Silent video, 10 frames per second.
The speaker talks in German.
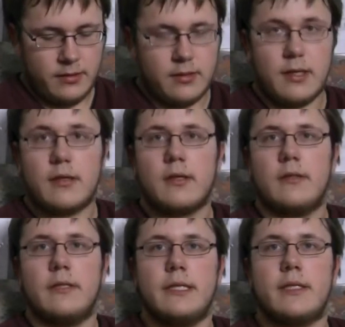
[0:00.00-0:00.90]
Lager
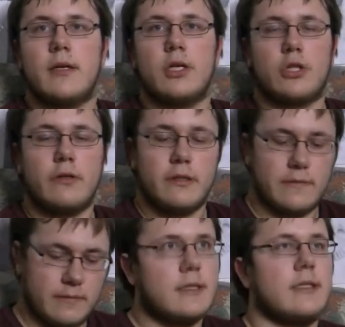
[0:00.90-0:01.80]
nicht
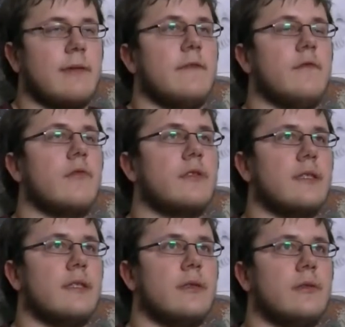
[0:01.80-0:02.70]
scheuen. Zweifellos
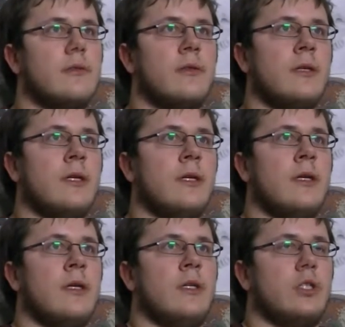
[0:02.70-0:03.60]
ein
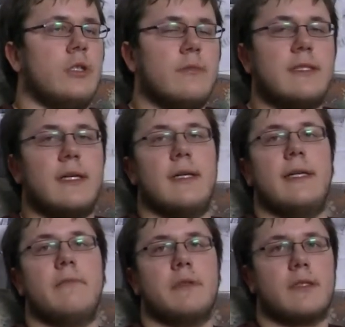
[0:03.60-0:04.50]
schlimmes
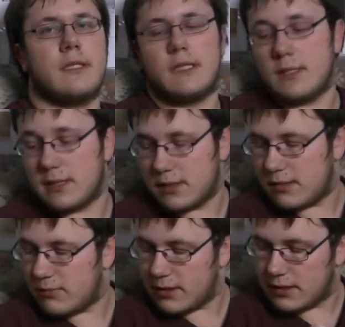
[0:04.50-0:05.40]
Erlebnis, das
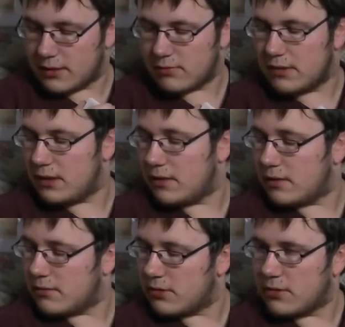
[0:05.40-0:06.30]
mit anzusehen,
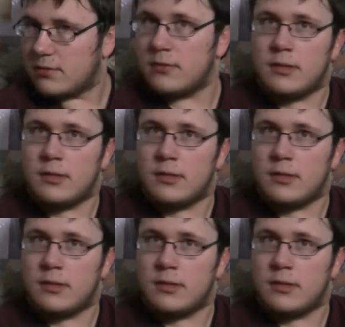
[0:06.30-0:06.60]
aber